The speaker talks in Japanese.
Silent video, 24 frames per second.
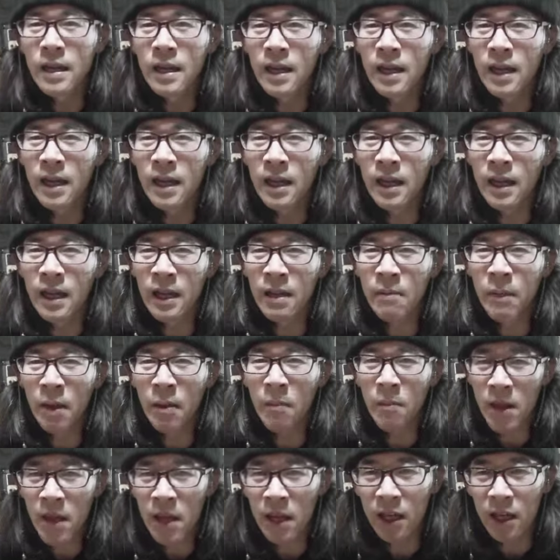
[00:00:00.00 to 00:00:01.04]
えー、まあ、
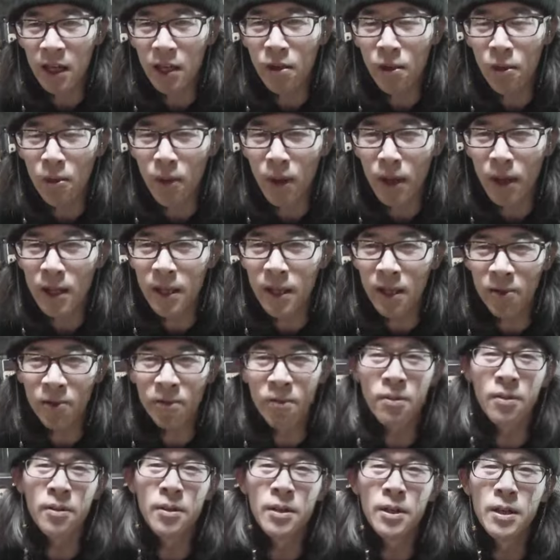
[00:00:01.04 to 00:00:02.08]
名機と言われて
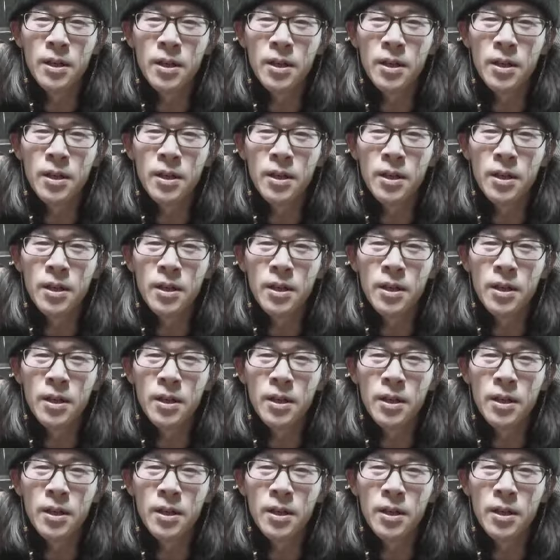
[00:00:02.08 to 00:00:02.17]
る